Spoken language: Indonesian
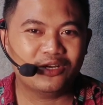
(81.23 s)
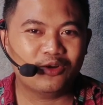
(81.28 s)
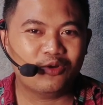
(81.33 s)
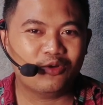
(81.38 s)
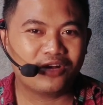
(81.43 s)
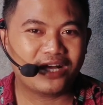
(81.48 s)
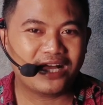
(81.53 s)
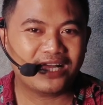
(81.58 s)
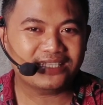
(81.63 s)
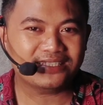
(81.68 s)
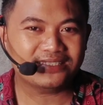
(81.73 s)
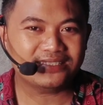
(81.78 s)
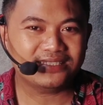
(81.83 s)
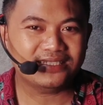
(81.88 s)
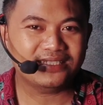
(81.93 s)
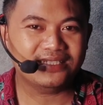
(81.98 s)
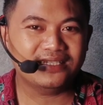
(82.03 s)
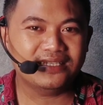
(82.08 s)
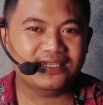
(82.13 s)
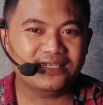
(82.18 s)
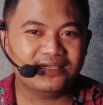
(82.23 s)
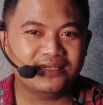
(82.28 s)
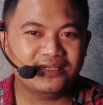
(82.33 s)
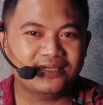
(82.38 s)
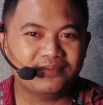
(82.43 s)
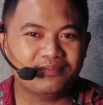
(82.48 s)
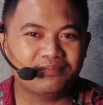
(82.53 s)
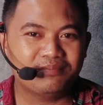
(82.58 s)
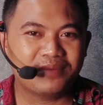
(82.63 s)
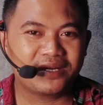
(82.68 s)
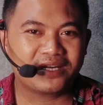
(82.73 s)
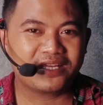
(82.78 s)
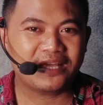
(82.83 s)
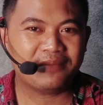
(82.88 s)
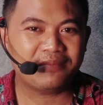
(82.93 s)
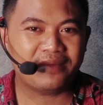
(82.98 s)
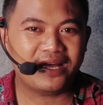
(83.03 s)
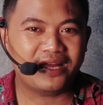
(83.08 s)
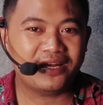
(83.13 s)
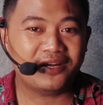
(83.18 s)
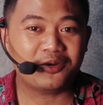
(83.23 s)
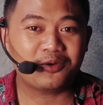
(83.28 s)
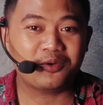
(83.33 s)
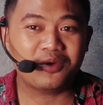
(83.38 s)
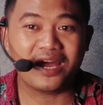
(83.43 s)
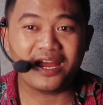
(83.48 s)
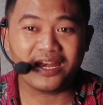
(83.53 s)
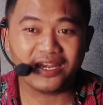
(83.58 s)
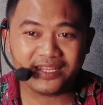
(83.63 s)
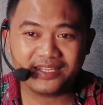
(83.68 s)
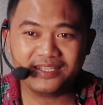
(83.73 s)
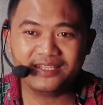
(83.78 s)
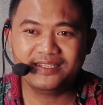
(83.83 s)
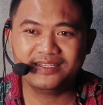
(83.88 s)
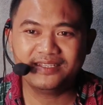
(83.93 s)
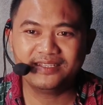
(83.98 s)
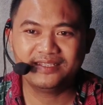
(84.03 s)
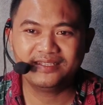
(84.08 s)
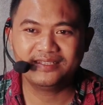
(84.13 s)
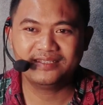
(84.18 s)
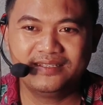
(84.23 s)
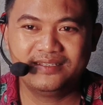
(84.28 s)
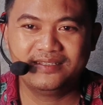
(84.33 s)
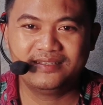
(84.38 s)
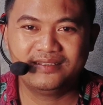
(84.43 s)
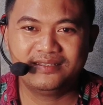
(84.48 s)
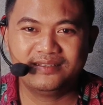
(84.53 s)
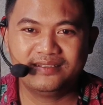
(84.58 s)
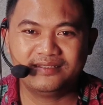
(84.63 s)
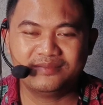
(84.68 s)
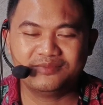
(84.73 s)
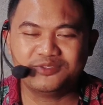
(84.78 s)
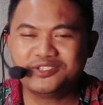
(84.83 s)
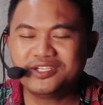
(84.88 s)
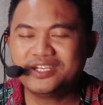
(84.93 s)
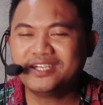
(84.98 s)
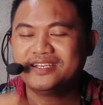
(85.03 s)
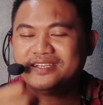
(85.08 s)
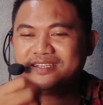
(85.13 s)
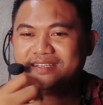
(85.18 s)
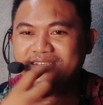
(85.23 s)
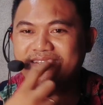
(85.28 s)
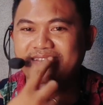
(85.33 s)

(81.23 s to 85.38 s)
lokasi perkemahan rohani maksudnya